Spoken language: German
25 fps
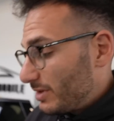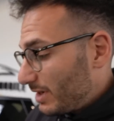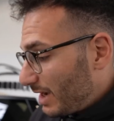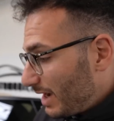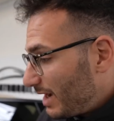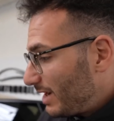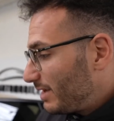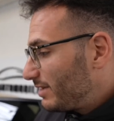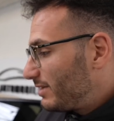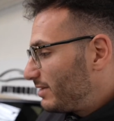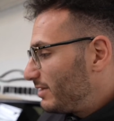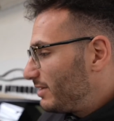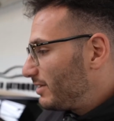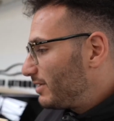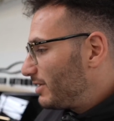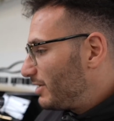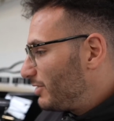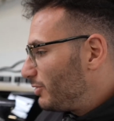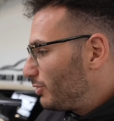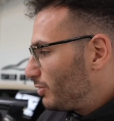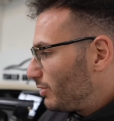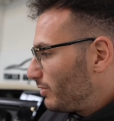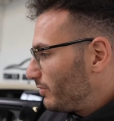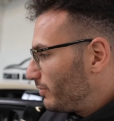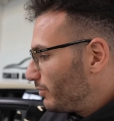da hat sich
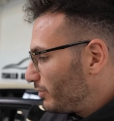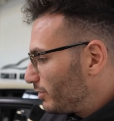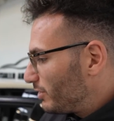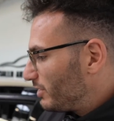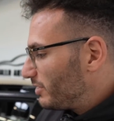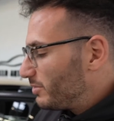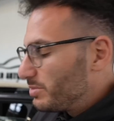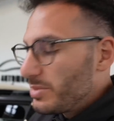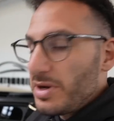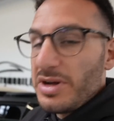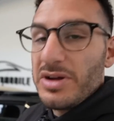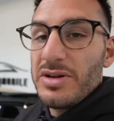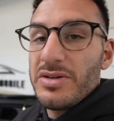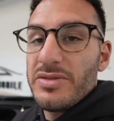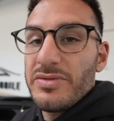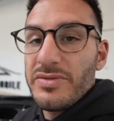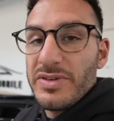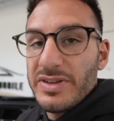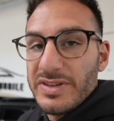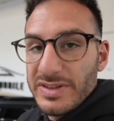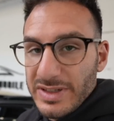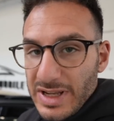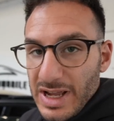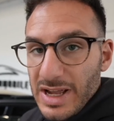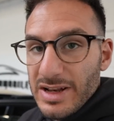Renault wirklich mal
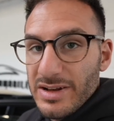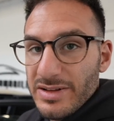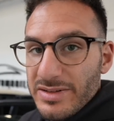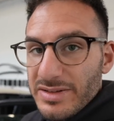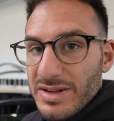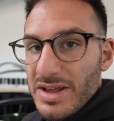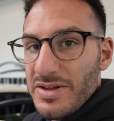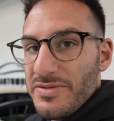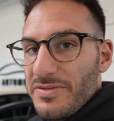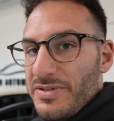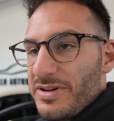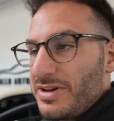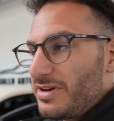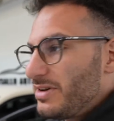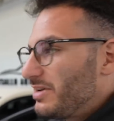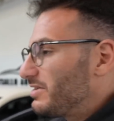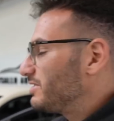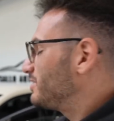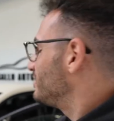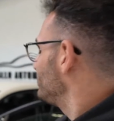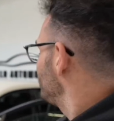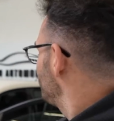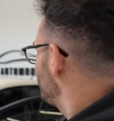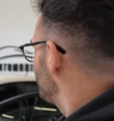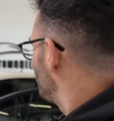was Geiles einfallen
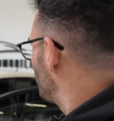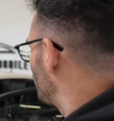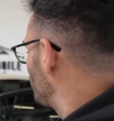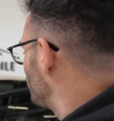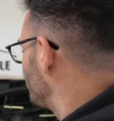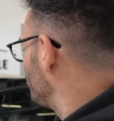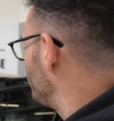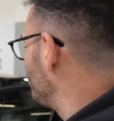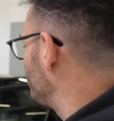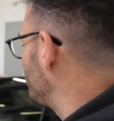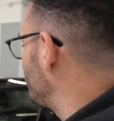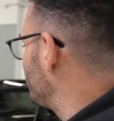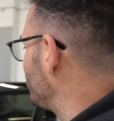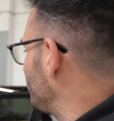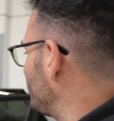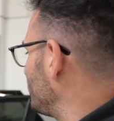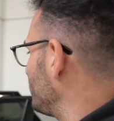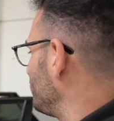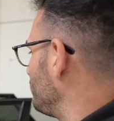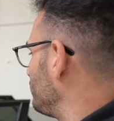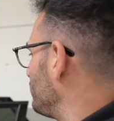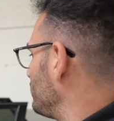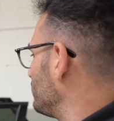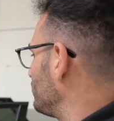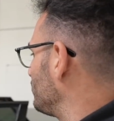lassen, muss man wirklich
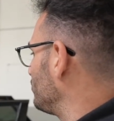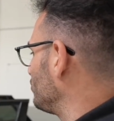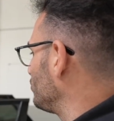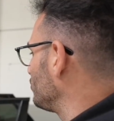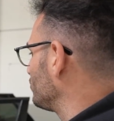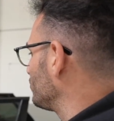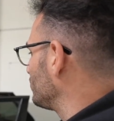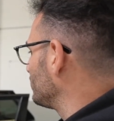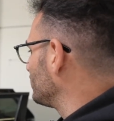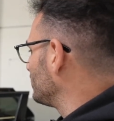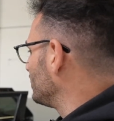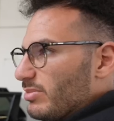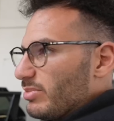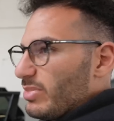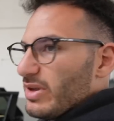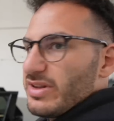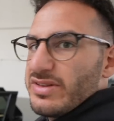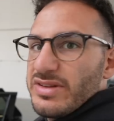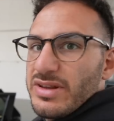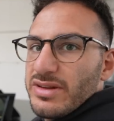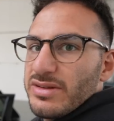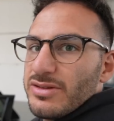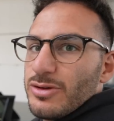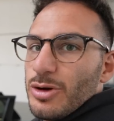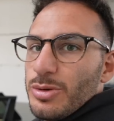sagen, die Franzosen.
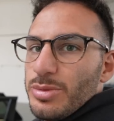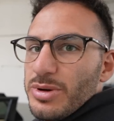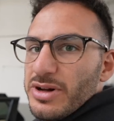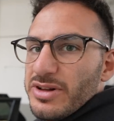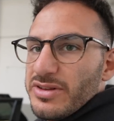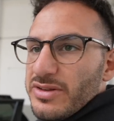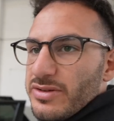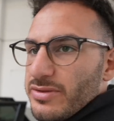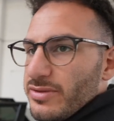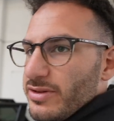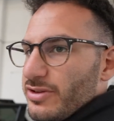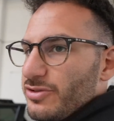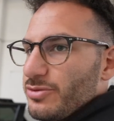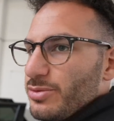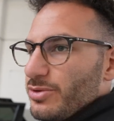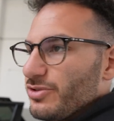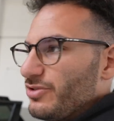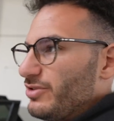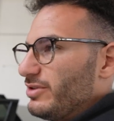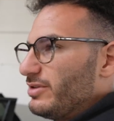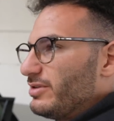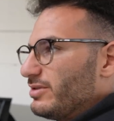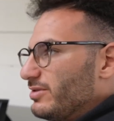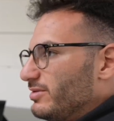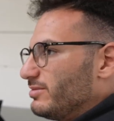Besser sauber als eine
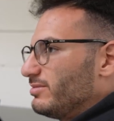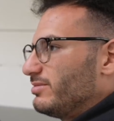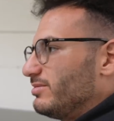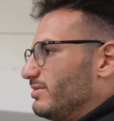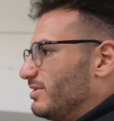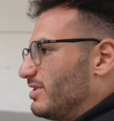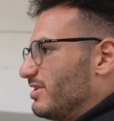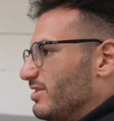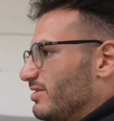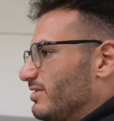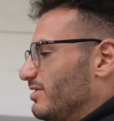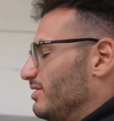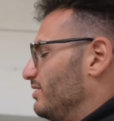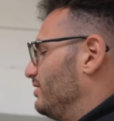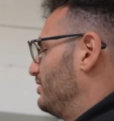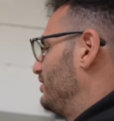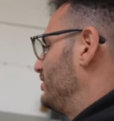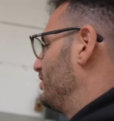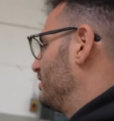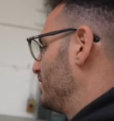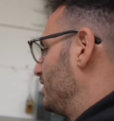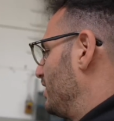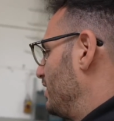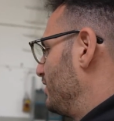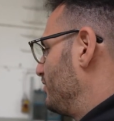Waschmaschine kriegst du
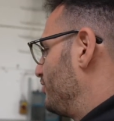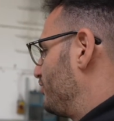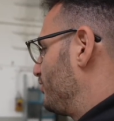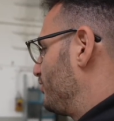nicht. Keine